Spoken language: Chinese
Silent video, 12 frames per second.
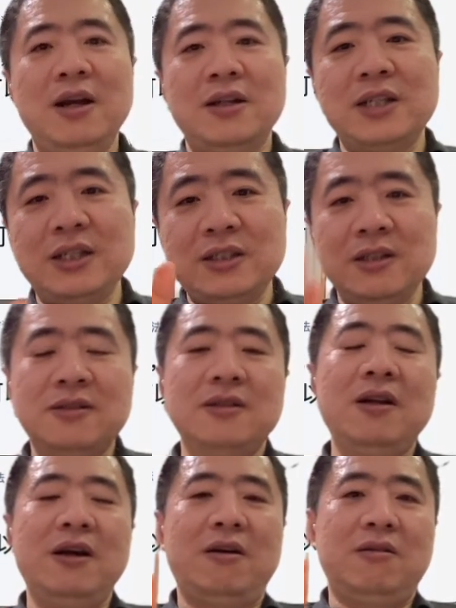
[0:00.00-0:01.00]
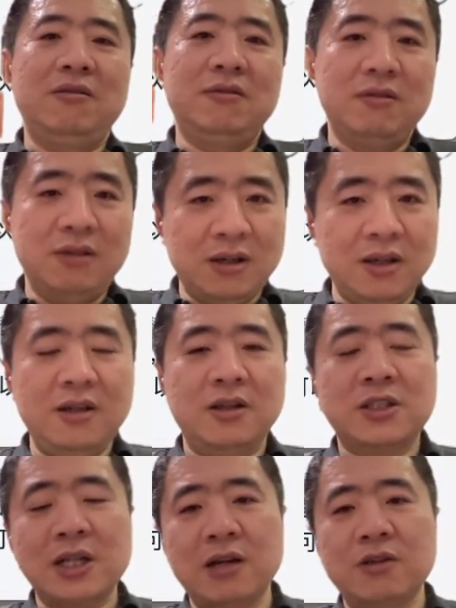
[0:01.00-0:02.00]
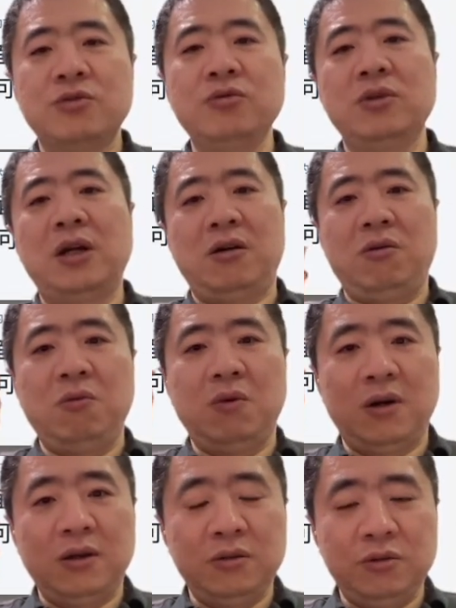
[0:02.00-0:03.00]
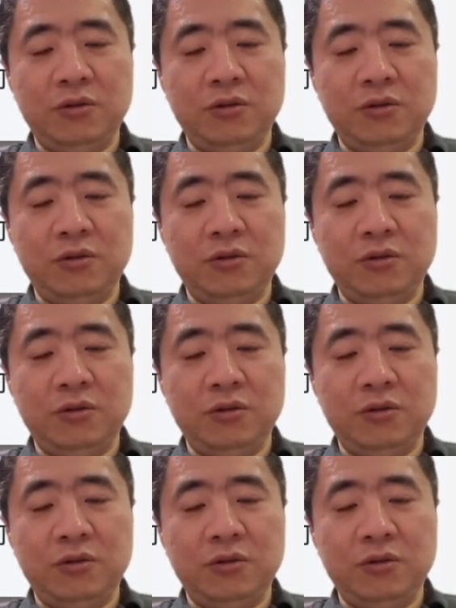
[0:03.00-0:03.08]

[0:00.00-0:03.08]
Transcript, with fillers: 这些资料可以上溯到我。